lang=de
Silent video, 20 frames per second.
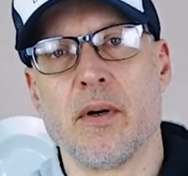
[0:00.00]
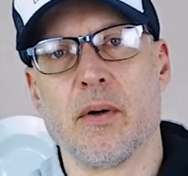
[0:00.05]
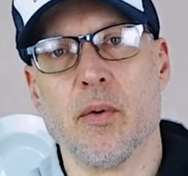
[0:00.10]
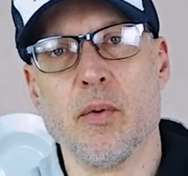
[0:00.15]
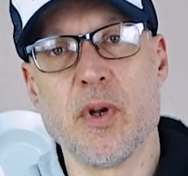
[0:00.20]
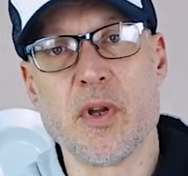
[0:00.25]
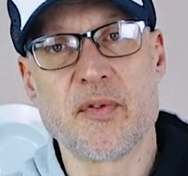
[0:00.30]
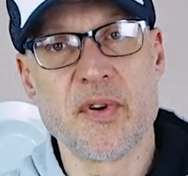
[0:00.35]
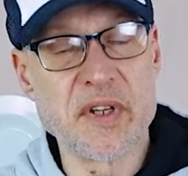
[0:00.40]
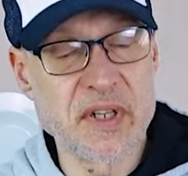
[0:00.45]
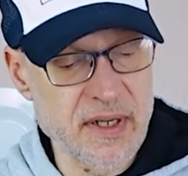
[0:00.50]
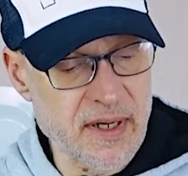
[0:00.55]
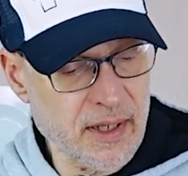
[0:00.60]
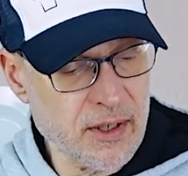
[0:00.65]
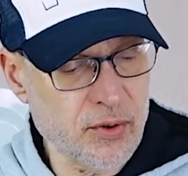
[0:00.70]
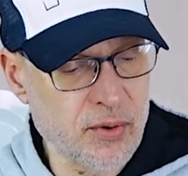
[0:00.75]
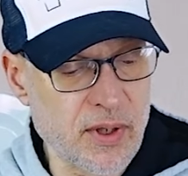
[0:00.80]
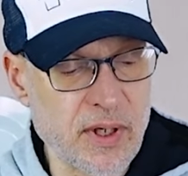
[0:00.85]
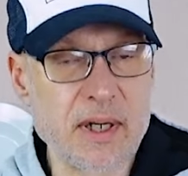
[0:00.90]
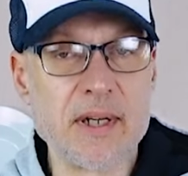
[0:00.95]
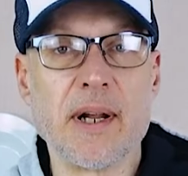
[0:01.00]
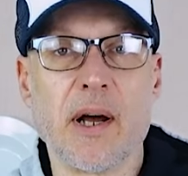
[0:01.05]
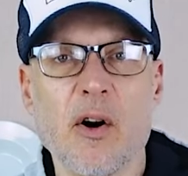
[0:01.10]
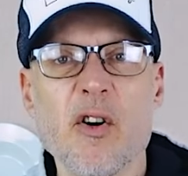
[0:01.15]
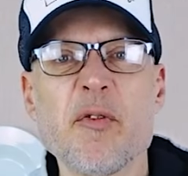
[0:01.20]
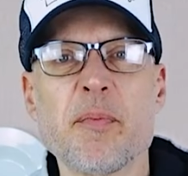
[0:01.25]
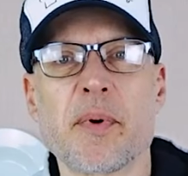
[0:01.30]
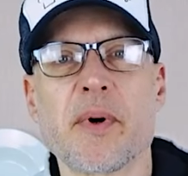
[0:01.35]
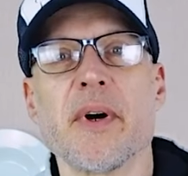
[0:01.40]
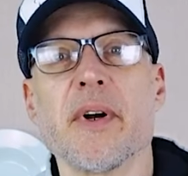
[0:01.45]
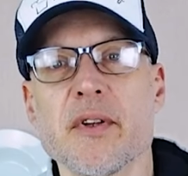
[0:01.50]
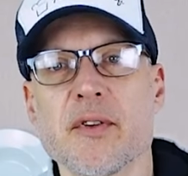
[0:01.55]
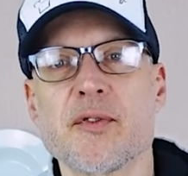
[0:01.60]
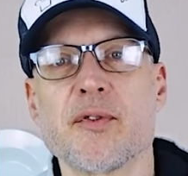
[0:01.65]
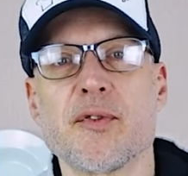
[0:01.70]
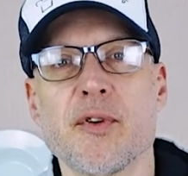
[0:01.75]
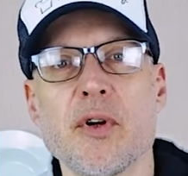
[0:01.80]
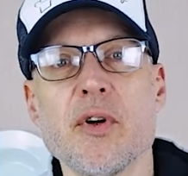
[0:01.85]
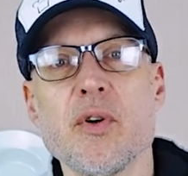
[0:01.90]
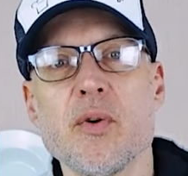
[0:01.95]
Und ich finde den aktuellen Aufpreis
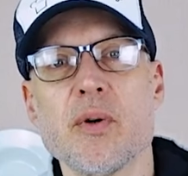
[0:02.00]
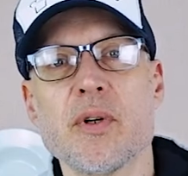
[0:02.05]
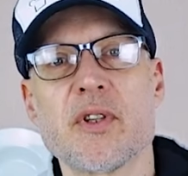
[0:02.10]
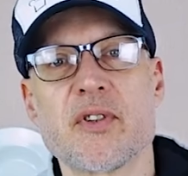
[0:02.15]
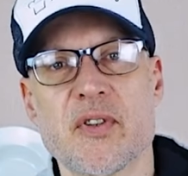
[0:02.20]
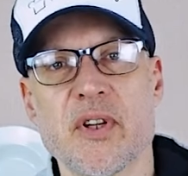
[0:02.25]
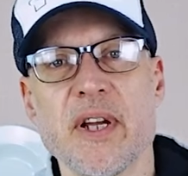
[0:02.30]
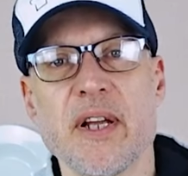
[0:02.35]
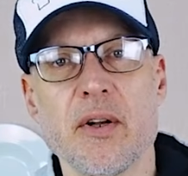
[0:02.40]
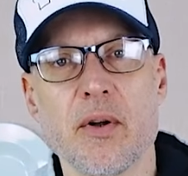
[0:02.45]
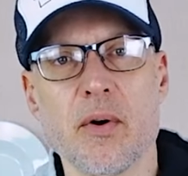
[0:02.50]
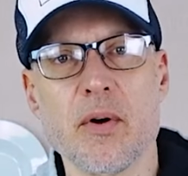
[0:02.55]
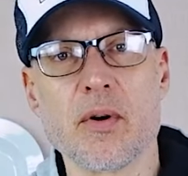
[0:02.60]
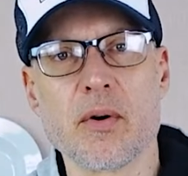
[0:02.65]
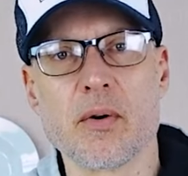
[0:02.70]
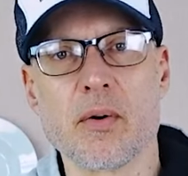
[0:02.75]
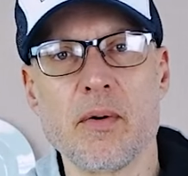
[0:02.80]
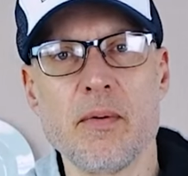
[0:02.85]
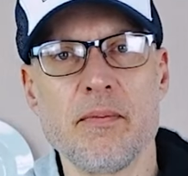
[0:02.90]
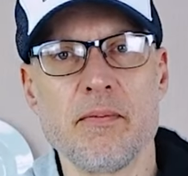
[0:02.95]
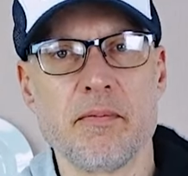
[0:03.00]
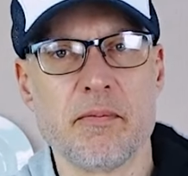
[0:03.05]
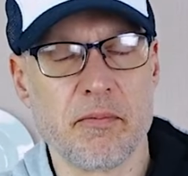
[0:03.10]
von nur 10 Euro